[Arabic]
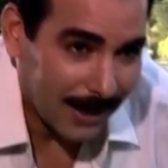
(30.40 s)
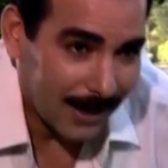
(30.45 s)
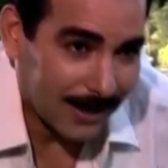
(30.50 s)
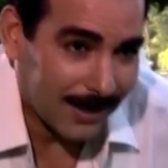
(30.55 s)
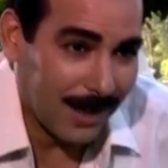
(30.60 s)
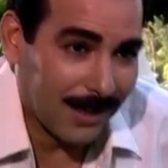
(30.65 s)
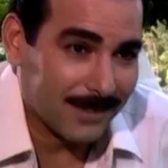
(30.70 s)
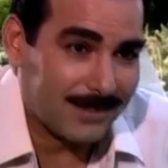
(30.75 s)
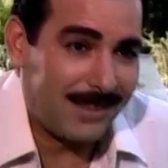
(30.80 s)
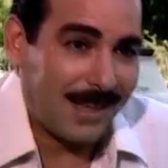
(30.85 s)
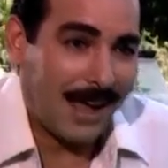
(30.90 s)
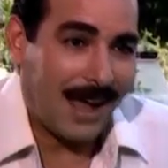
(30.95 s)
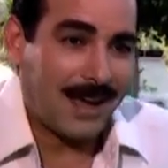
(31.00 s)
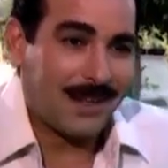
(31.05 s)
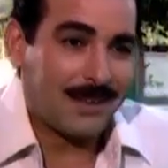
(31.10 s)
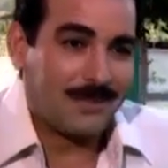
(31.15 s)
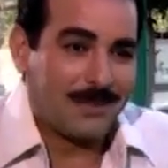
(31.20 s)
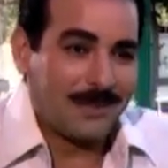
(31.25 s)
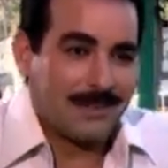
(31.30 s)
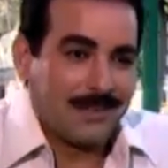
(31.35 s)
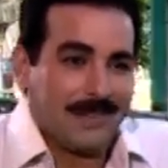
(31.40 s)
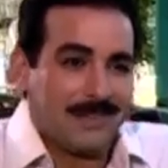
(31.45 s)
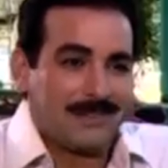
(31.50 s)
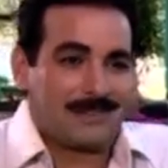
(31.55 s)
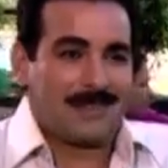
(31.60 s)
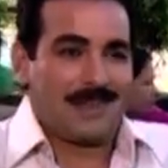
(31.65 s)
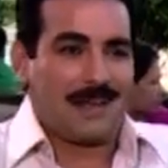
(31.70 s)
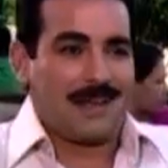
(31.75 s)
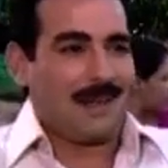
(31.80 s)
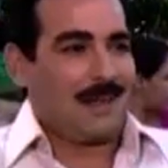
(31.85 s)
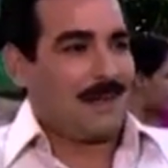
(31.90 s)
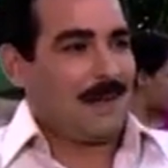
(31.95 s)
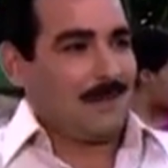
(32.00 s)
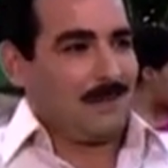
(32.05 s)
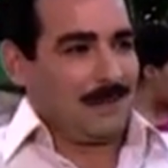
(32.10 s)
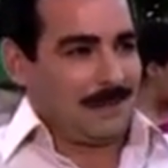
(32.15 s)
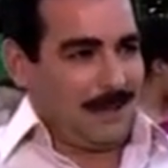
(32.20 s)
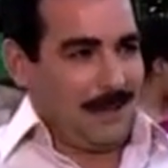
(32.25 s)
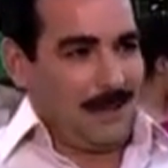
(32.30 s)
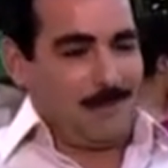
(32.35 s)
انا اصلي عارف ان انت
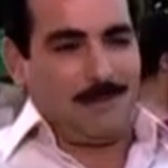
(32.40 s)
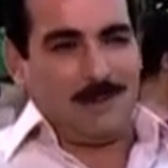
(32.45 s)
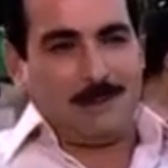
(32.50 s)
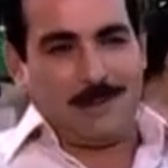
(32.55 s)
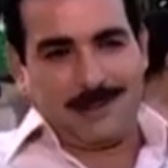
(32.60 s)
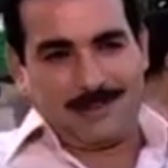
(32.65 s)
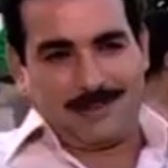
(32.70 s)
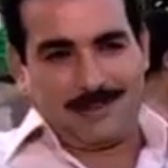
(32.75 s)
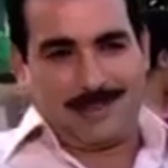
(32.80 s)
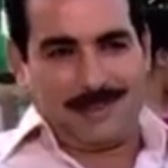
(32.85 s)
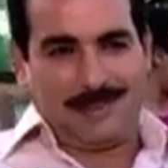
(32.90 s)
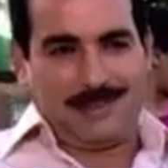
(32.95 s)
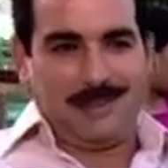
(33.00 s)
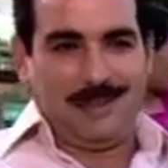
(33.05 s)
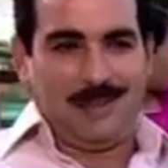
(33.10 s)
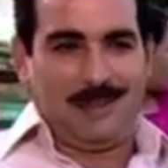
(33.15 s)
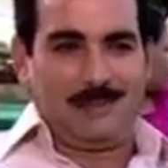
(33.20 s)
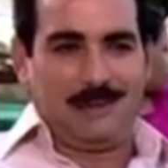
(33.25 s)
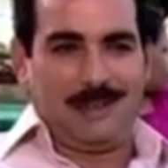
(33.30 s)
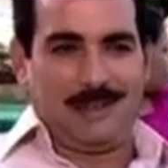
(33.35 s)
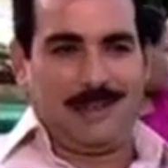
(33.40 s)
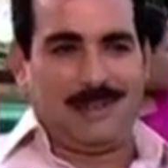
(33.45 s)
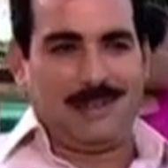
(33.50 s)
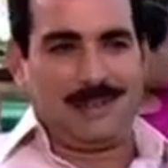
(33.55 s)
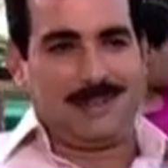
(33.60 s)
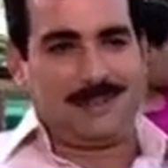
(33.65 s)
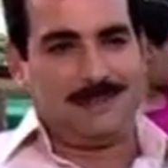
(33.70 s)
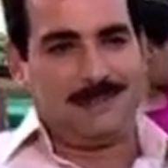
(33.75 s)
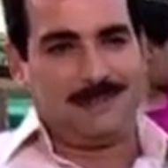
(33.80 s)
بتحب منظر النيل من هنا